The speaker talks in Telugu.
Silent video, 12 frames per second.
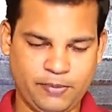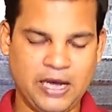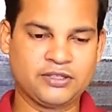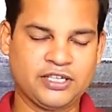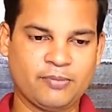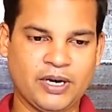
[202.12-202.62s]

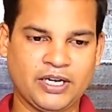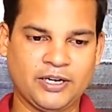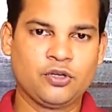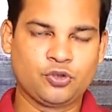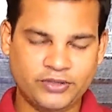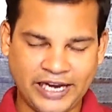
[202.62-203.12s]
పార్ట్ అనమాట
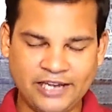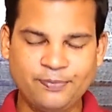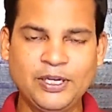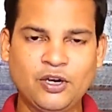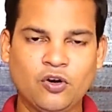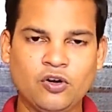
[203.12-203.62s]
సో
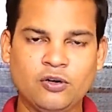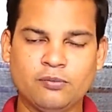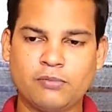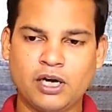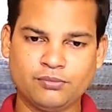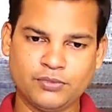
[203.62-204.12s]
టైపింగ్లో
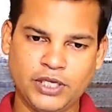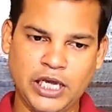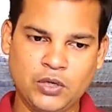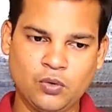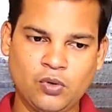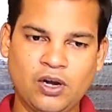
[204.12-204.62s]
మనం
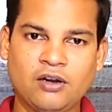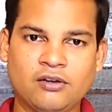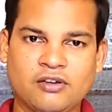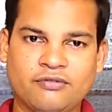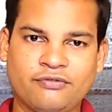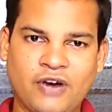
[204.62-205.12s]
ఎక్కువగా
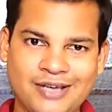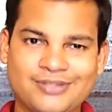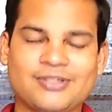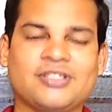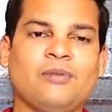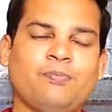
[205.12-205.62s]

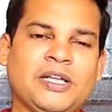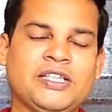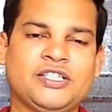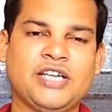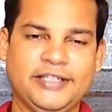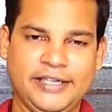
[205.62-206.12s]
ఫాస్ట్
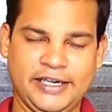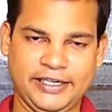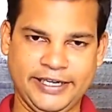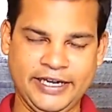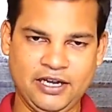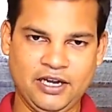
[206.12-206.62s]
సంపాదించాలి
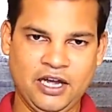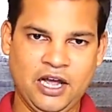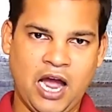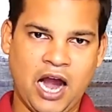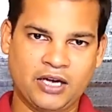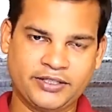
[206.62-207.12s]
అంటే
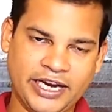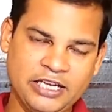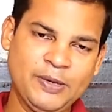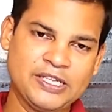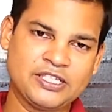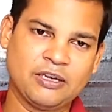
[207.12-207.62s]
ఆ
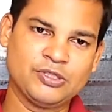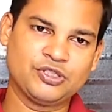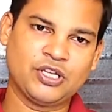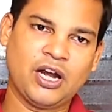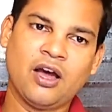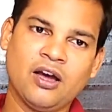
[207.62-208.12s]
టైపింగ్
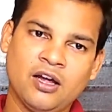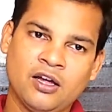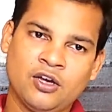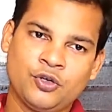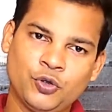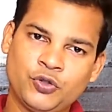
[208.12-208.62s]
సంబంధించిన
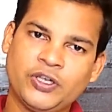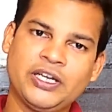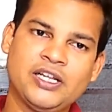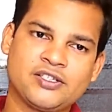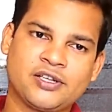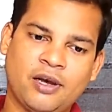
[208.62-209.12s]

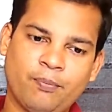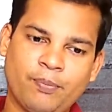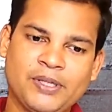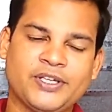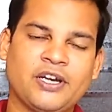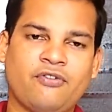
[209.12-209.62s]
ట్యూటోరియల్స్
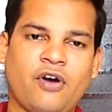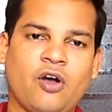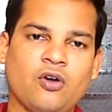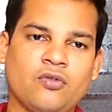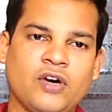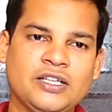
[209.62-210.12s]
కంపల్సరీగా
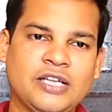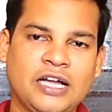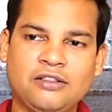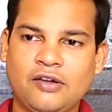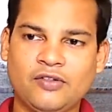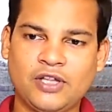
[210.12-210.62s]
ఫాలో అవ్వాలి
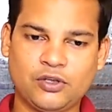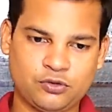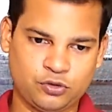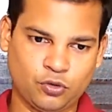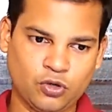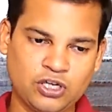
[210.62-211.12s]
దాని తర్వాత
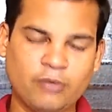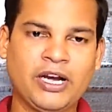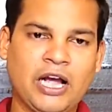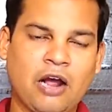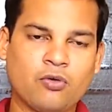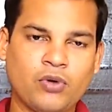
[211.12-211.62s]
చూడడమే
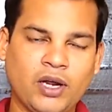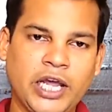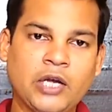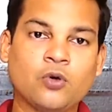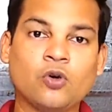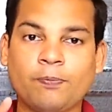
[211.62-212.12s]
కాకుండా
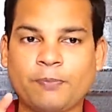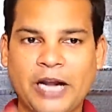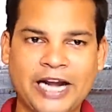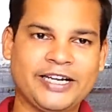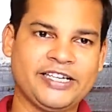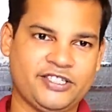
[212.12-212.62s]
ఎక్కువగా
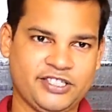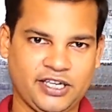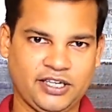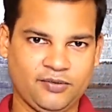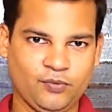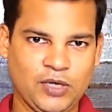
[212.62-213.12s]
ప్రాక్టీస్
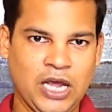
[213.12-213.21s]
చేయాలి